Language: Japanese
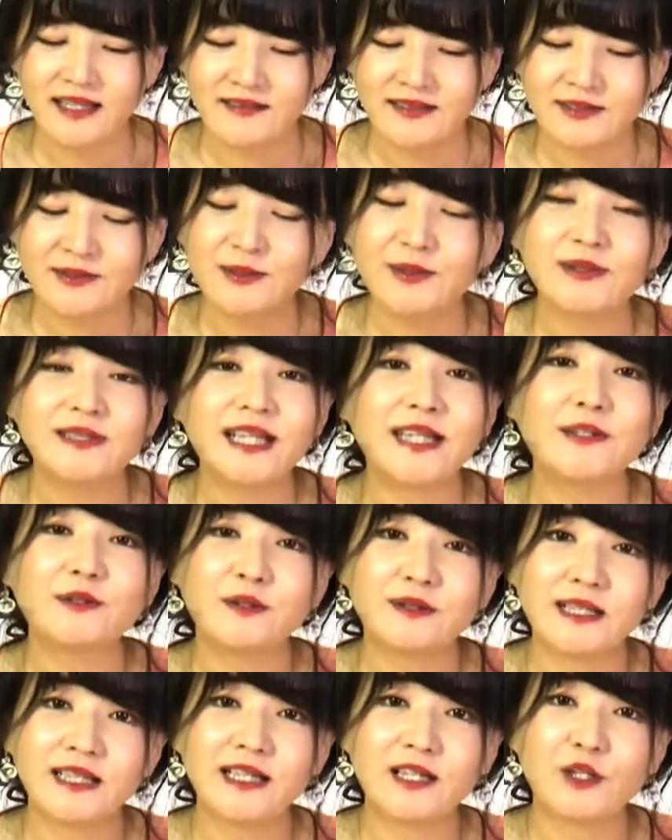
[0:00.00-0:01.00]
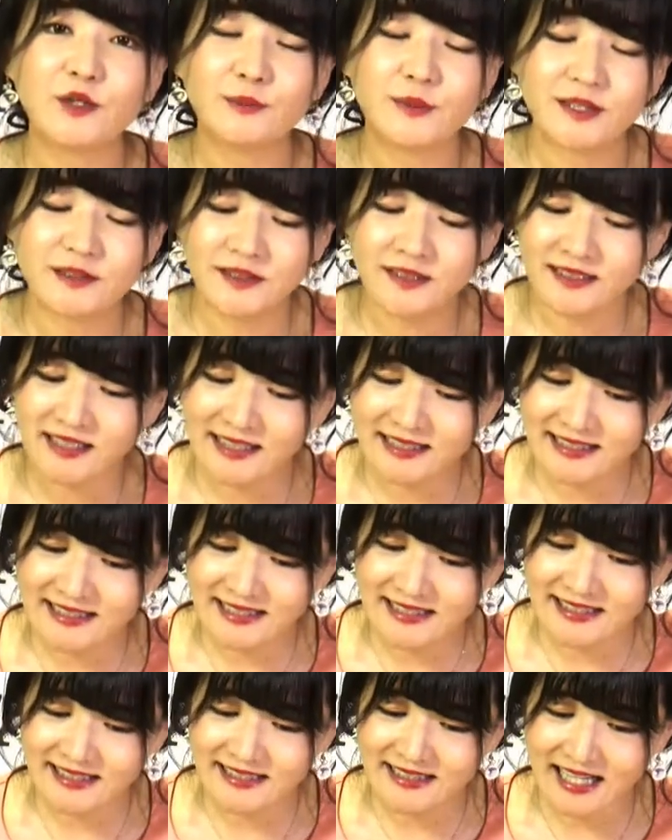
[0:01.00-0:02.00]
そうした世の中を目の当たり
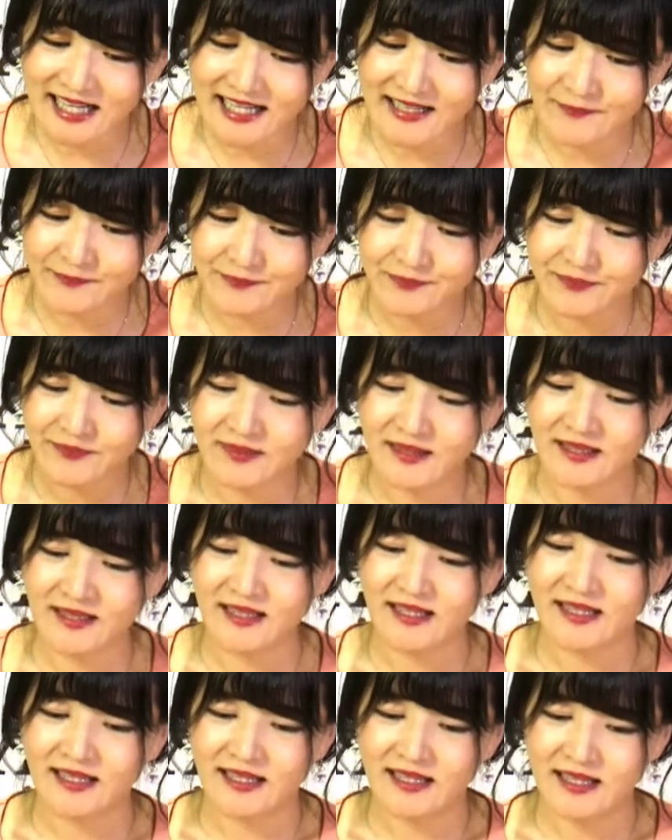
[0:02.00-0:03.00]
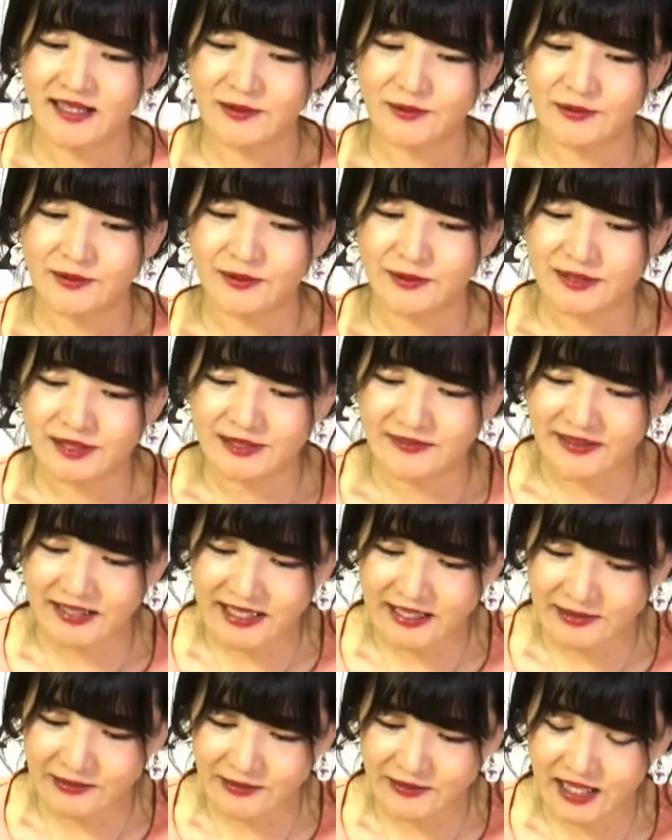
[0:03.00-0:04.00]
にしたこの藤
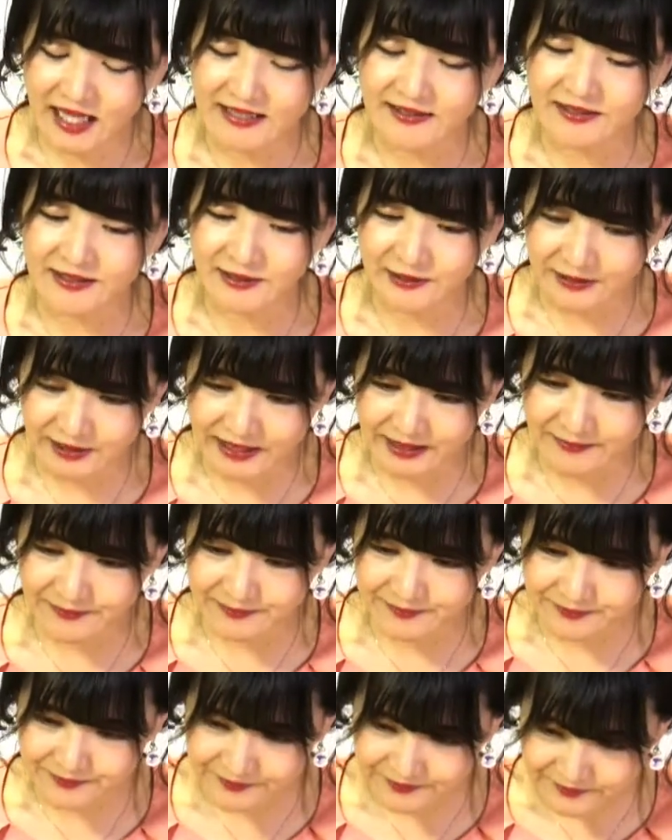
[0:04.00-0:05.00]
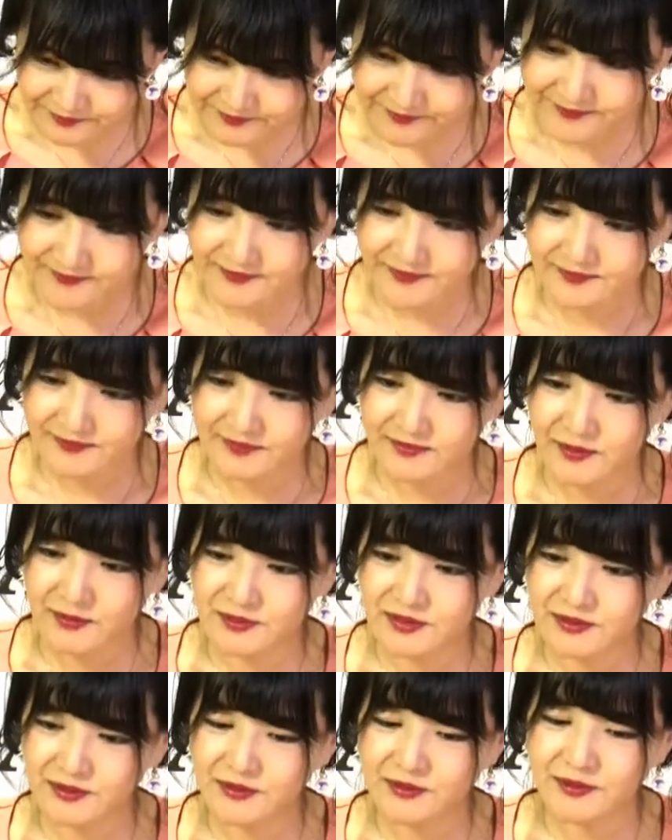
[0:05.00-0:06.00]
原厚頼、
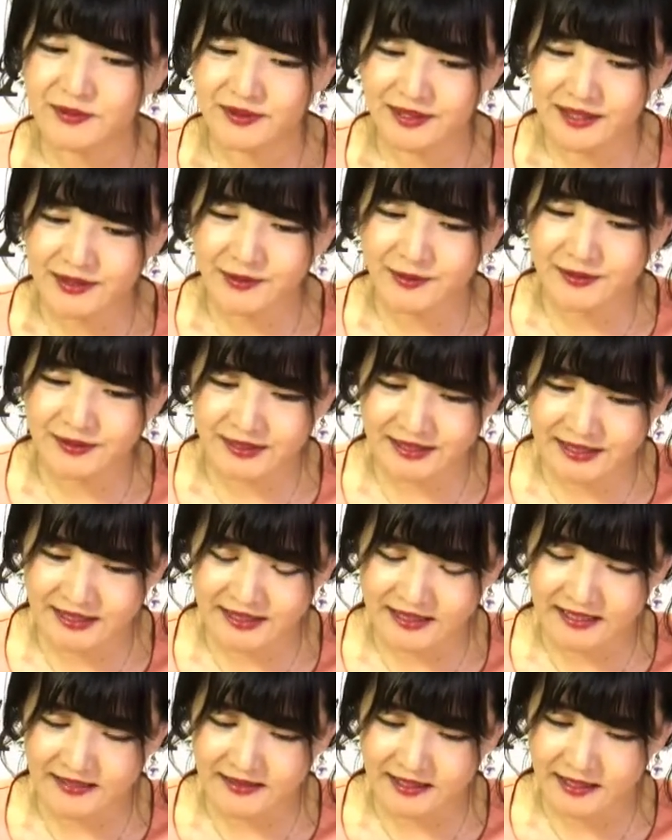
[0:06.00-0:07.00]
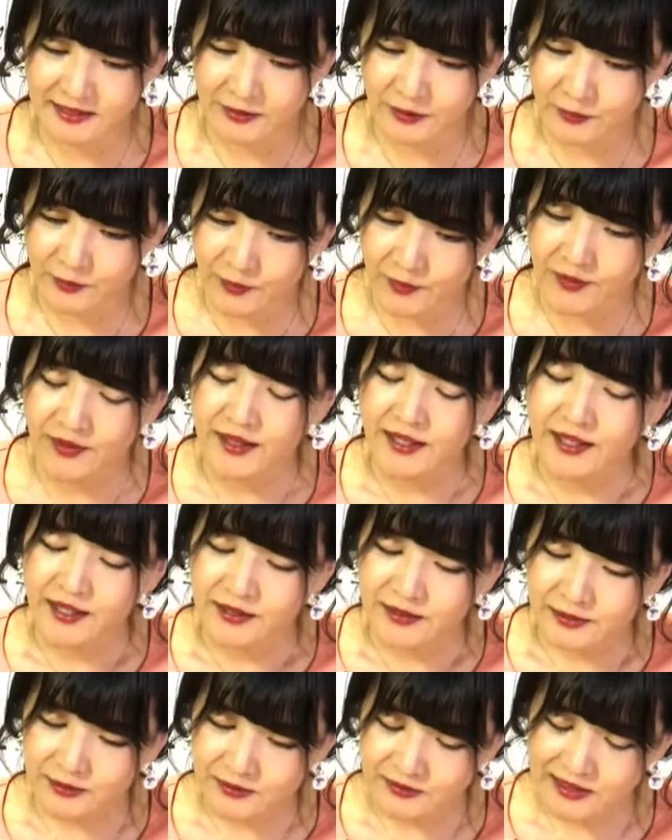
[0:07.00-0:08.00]
後の動員法師ですけれども、
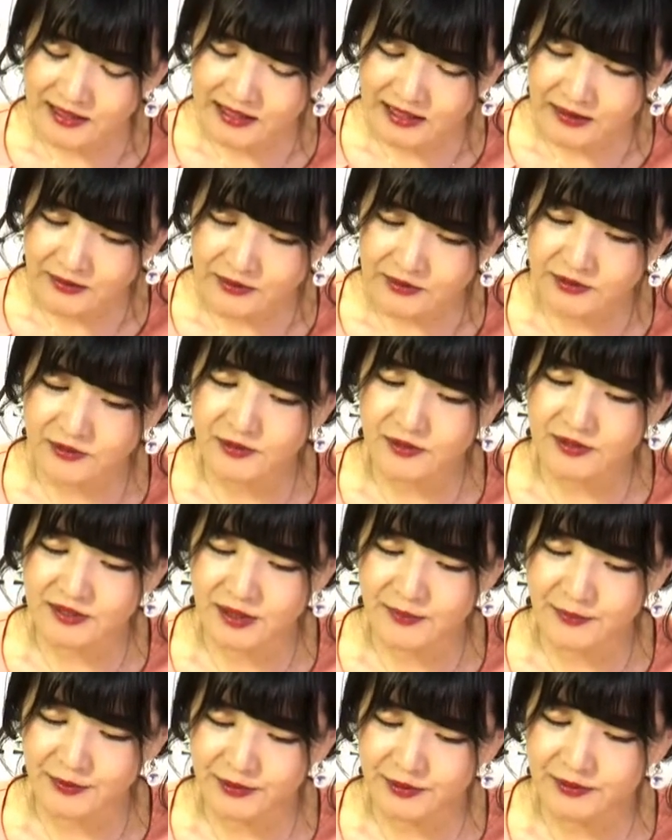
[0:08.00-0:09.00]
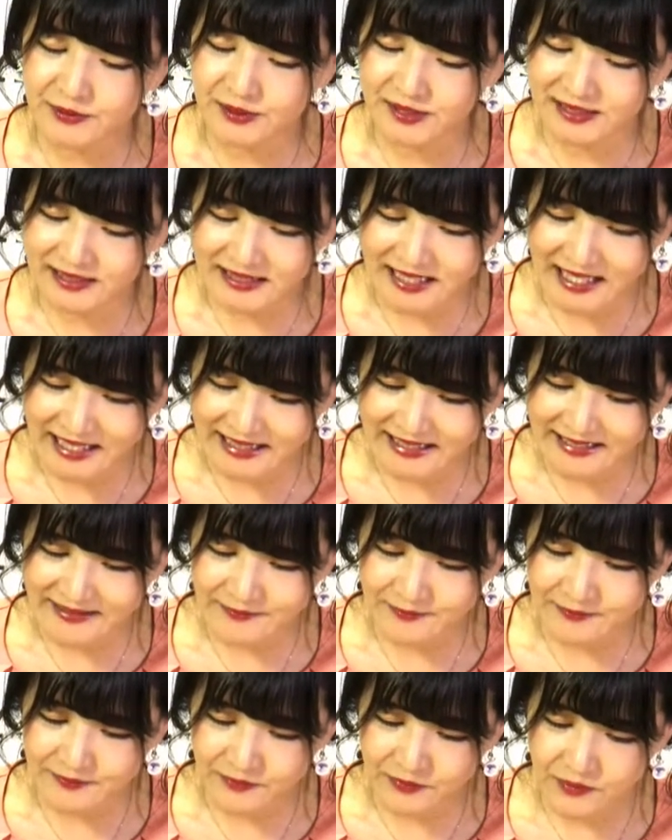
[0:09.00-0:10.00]
世の中を少しでも良くしたい
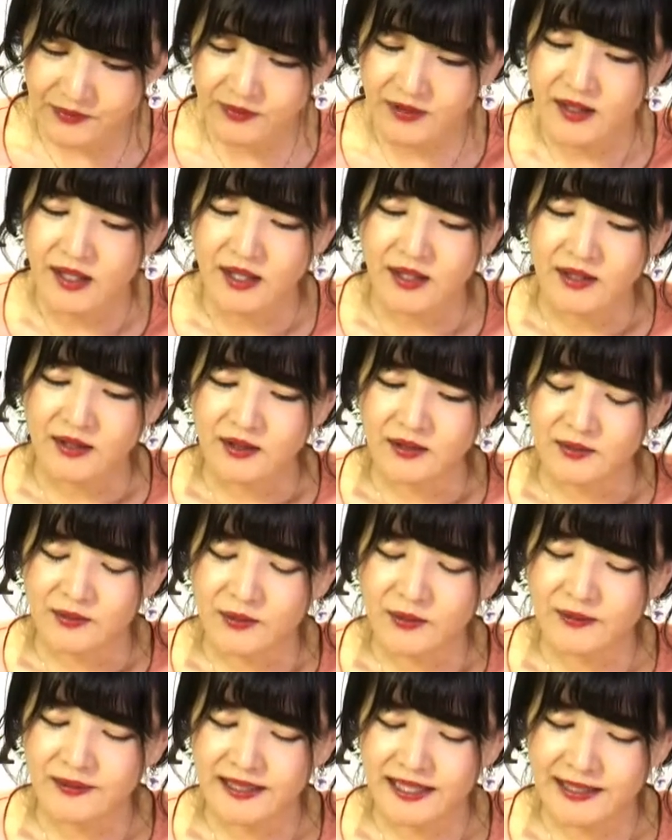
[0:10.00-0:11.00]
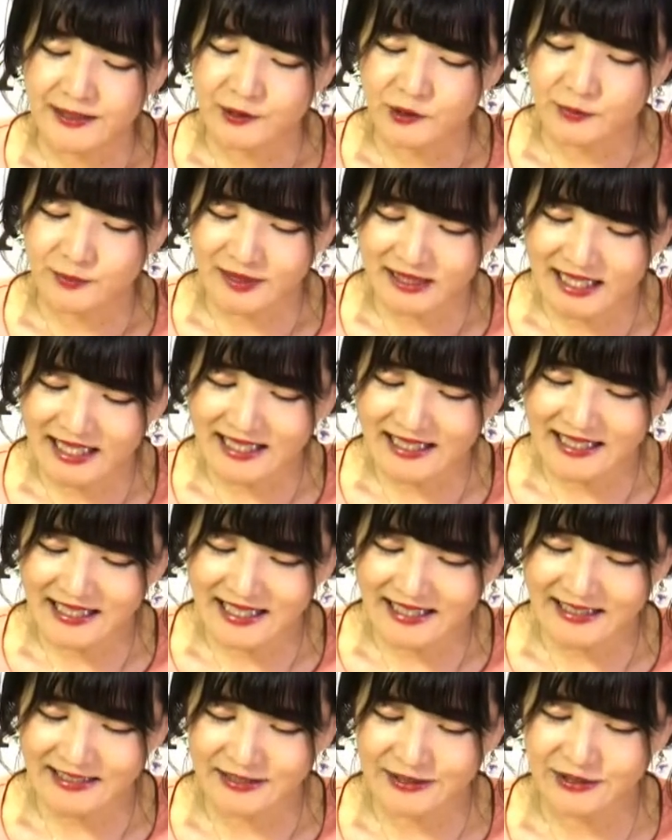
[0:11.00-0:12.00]
と高齢の見なが
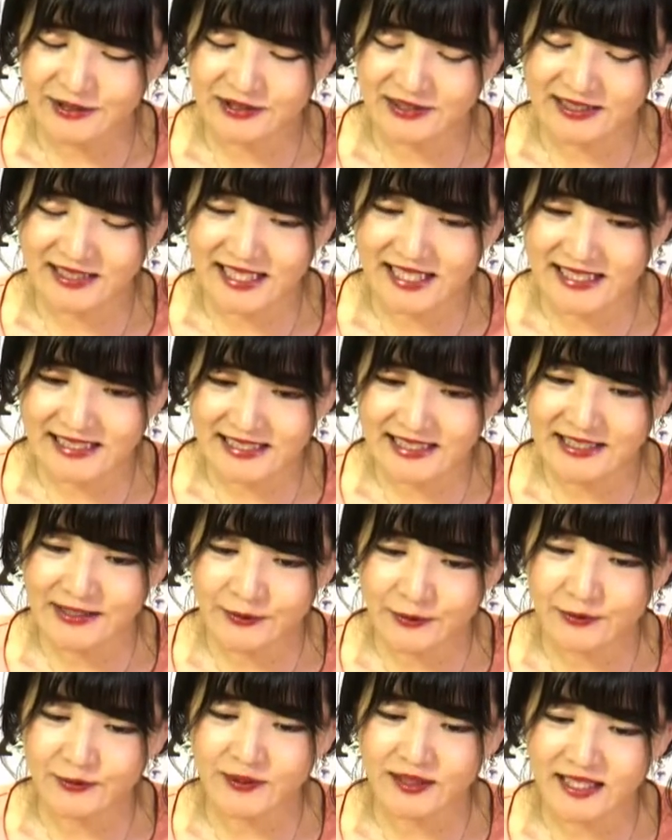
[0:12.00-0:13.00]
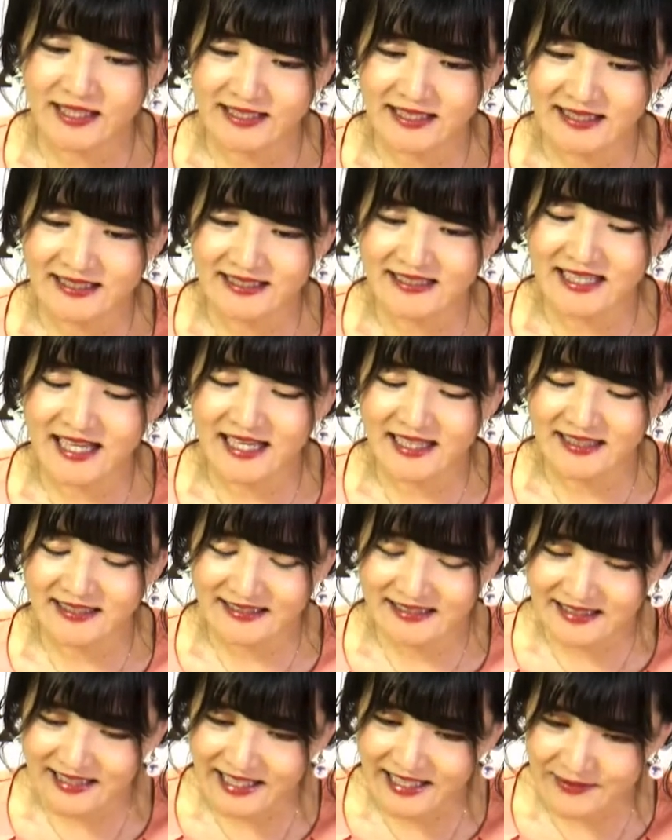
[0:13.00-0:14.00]
ら出家し、仏に伝え
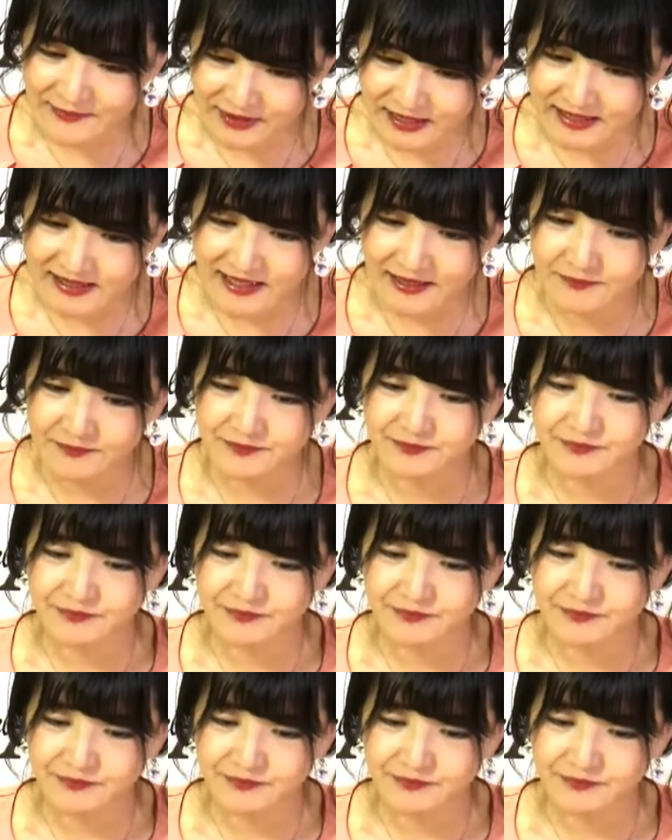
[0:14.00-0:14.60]
使いました。